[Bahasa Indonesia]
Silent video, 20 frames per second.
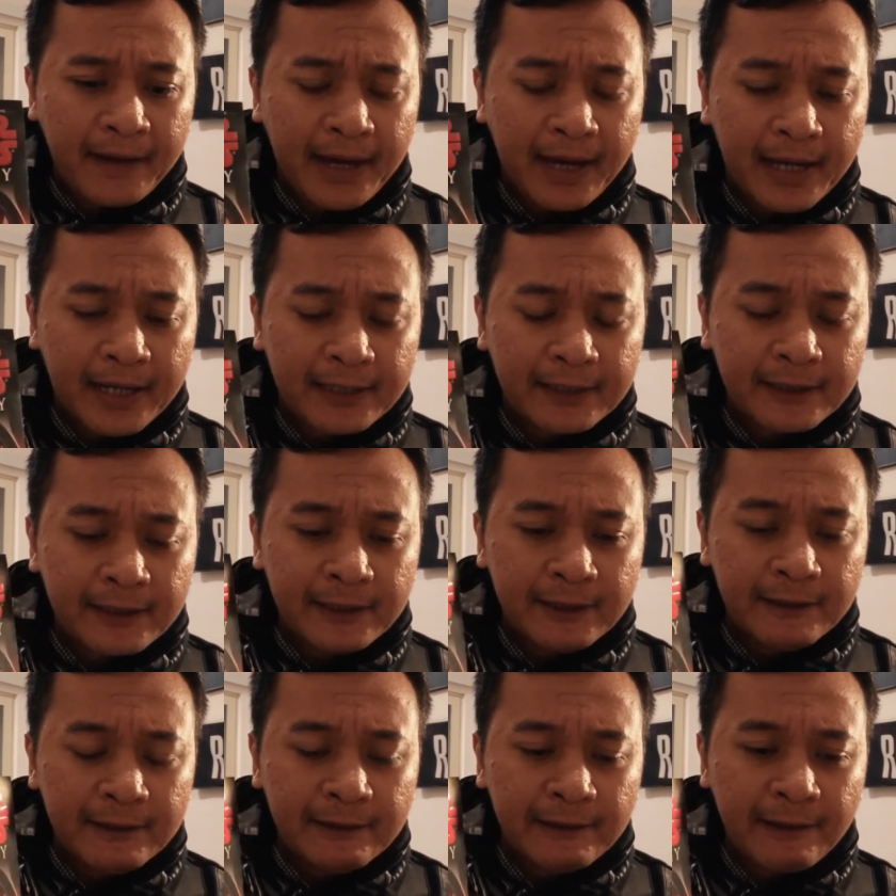
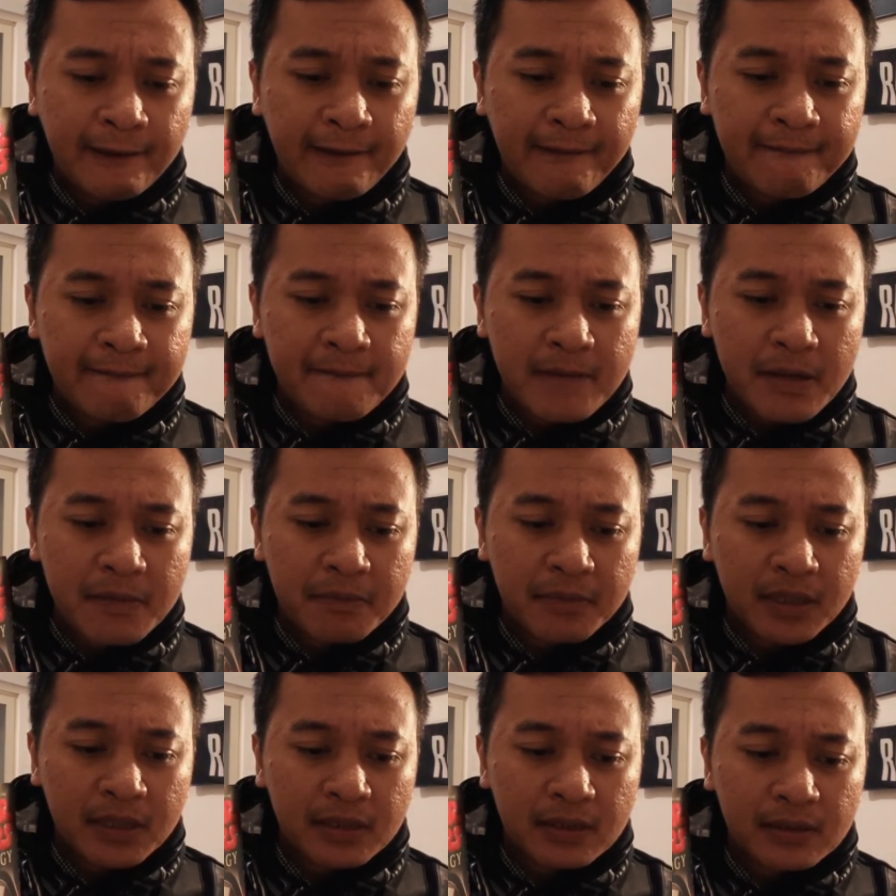artinya
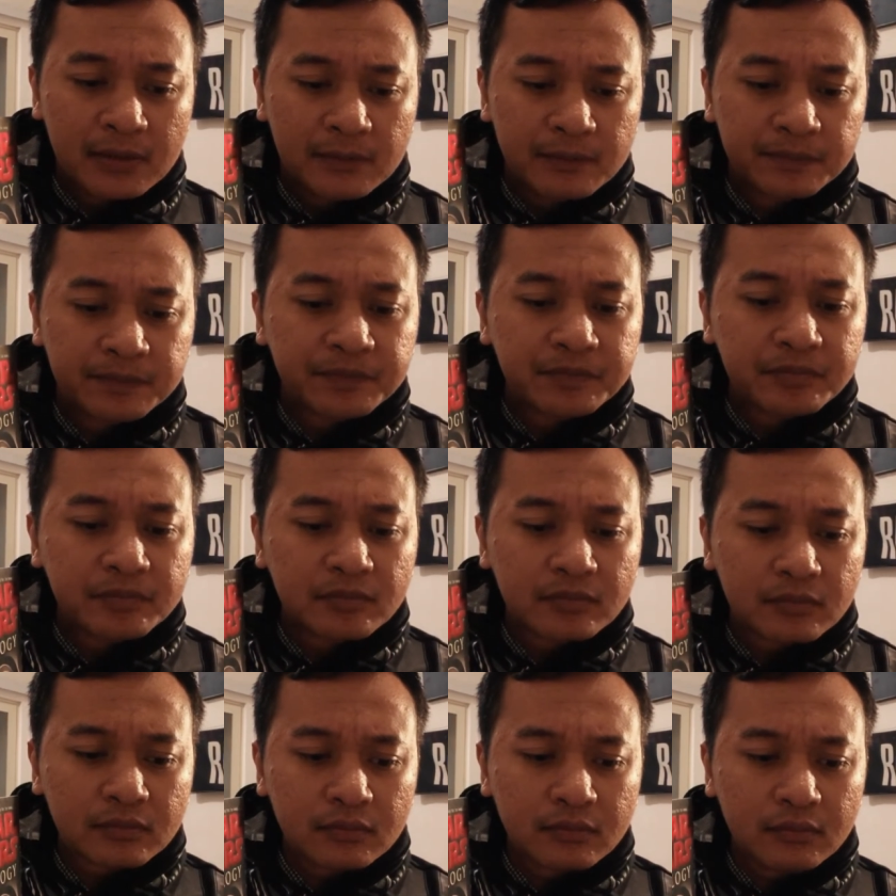memang
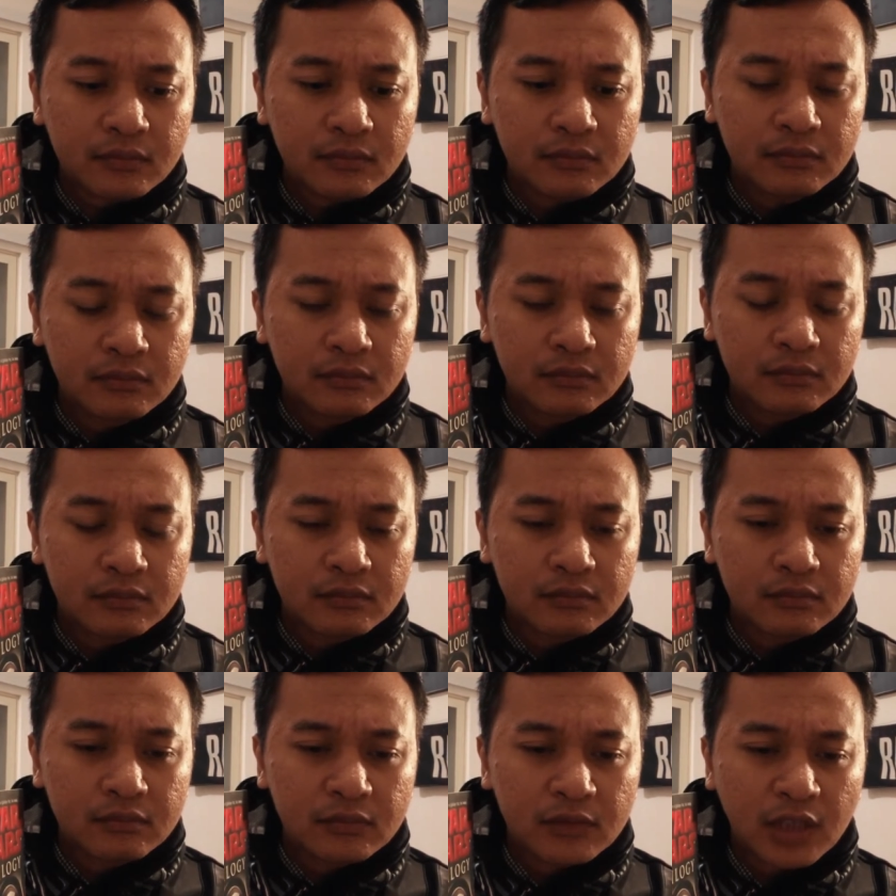
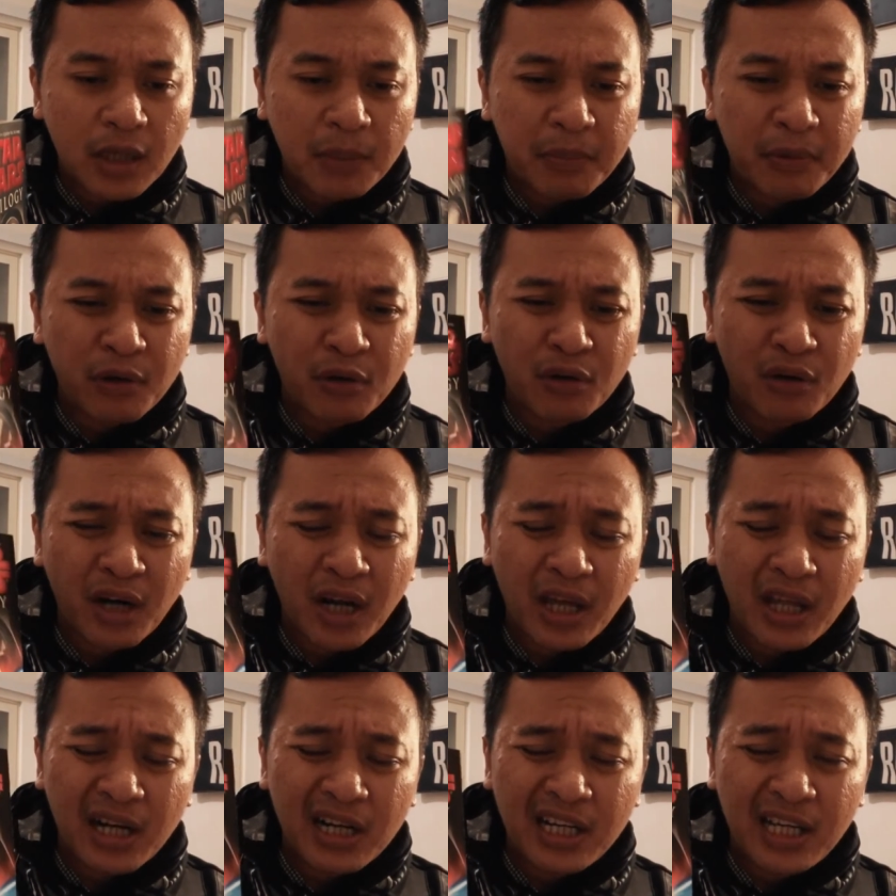mm, nggak hmm, perlu
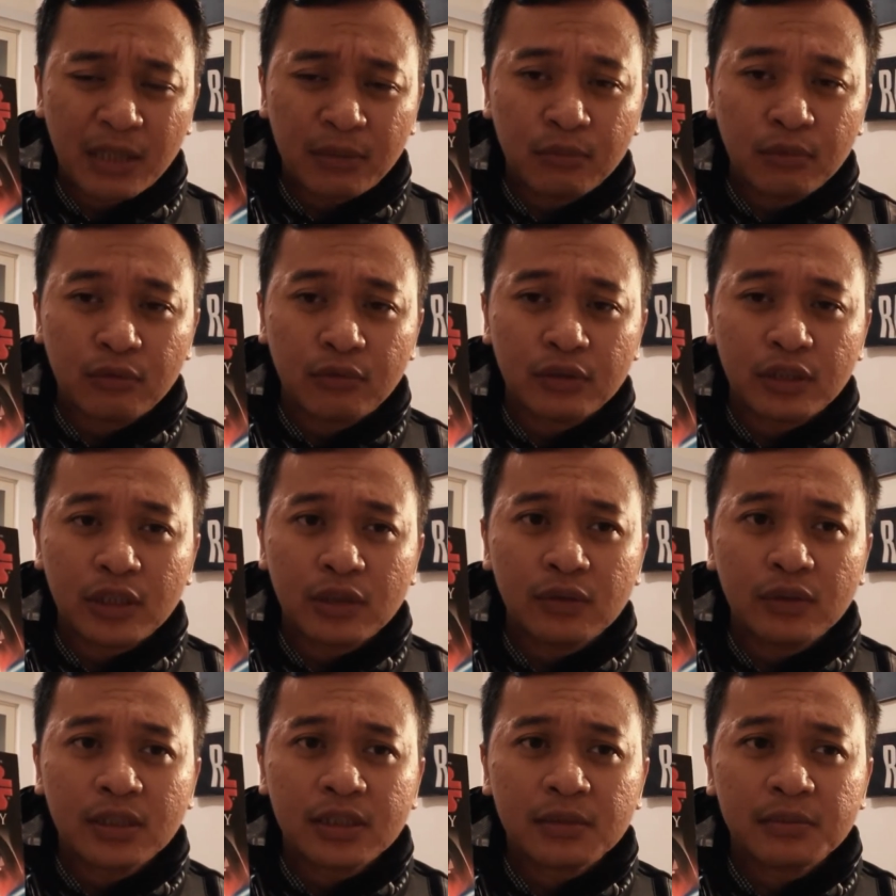lihat bukunya
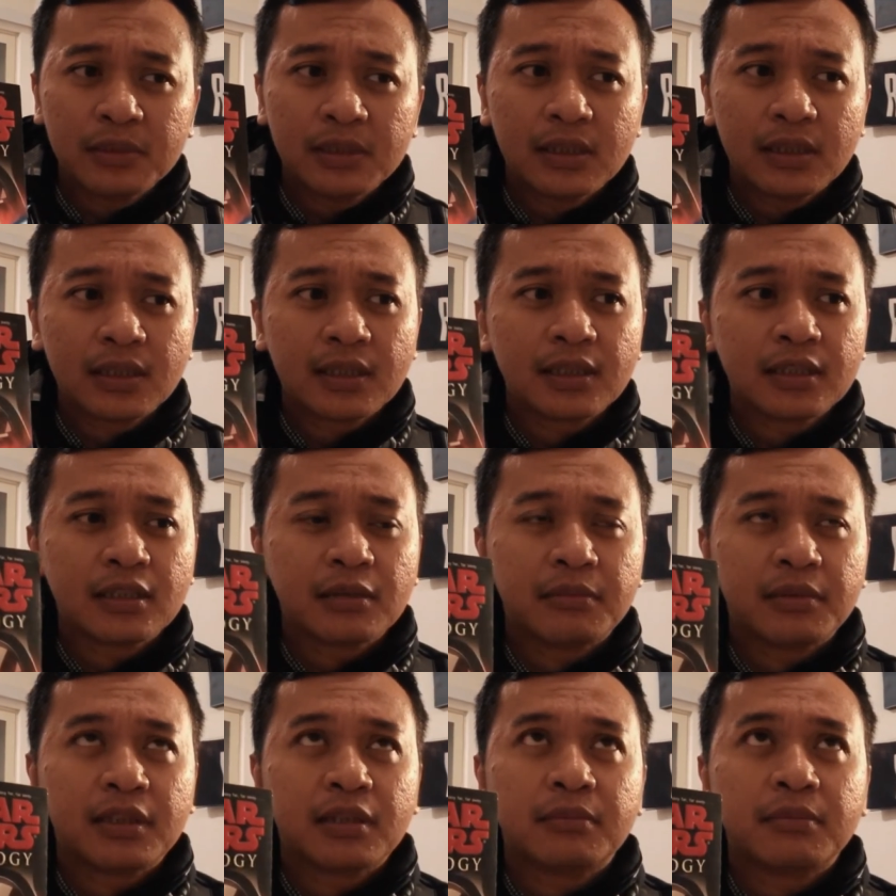juga sebenarnya
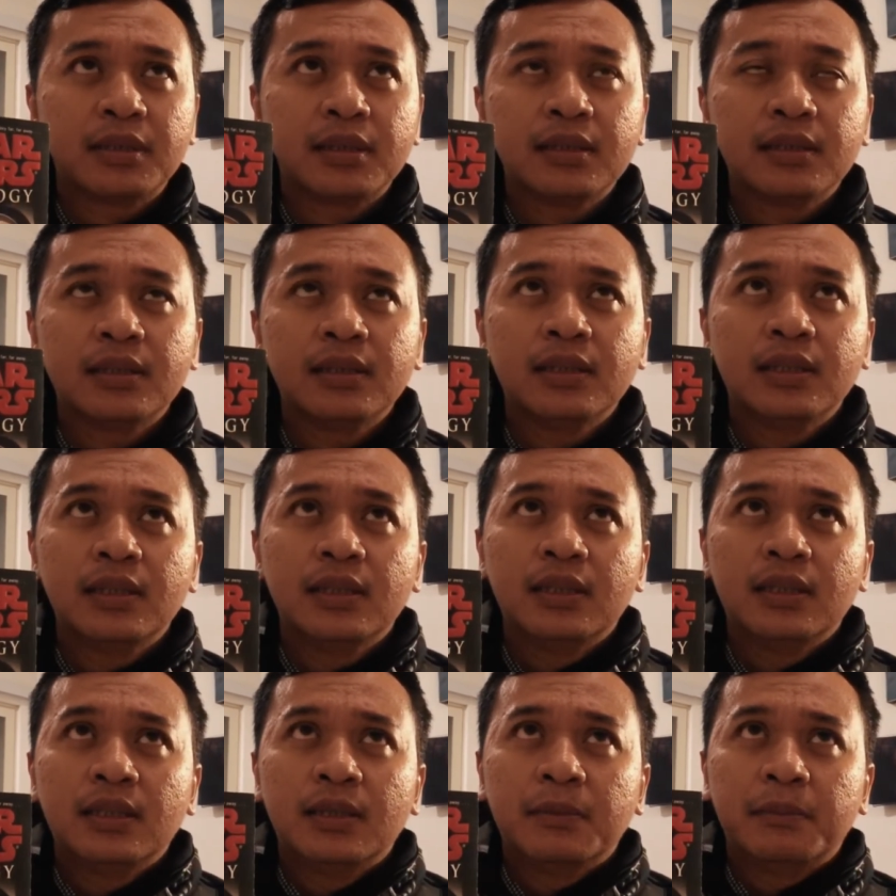teman-teman
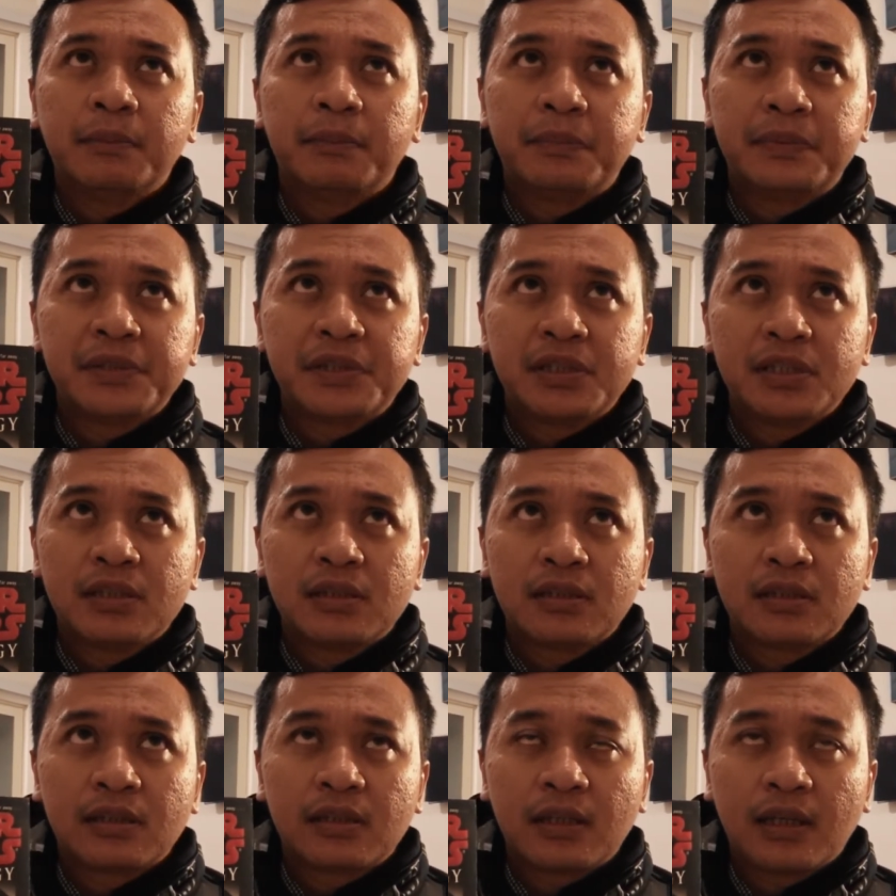
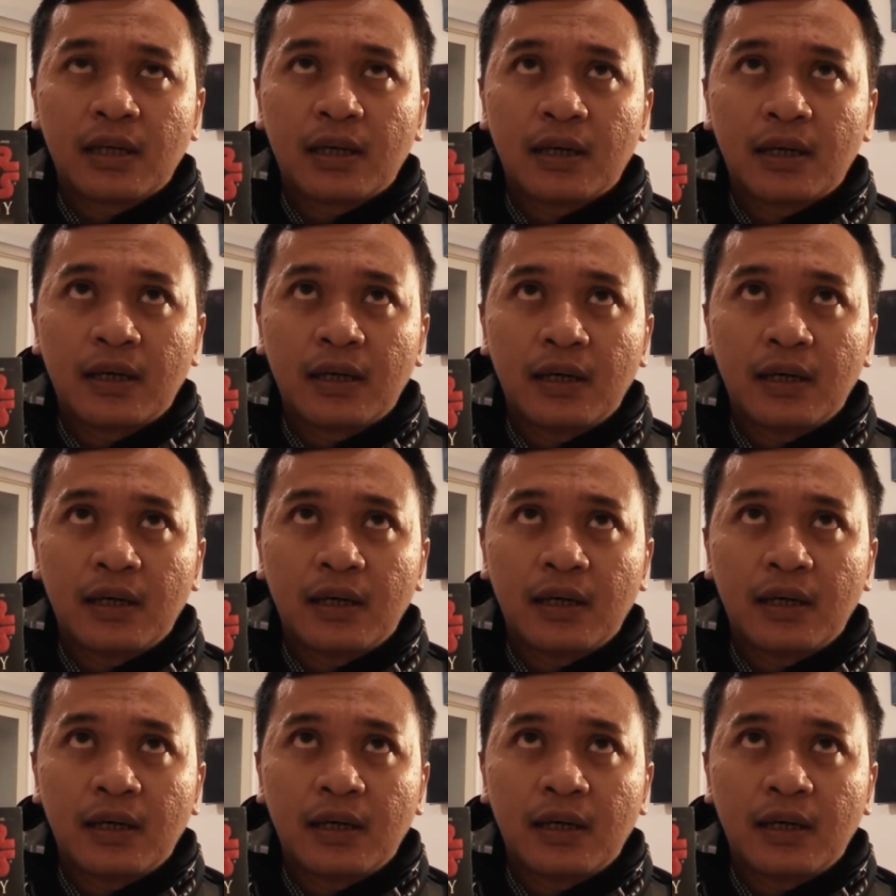pecinta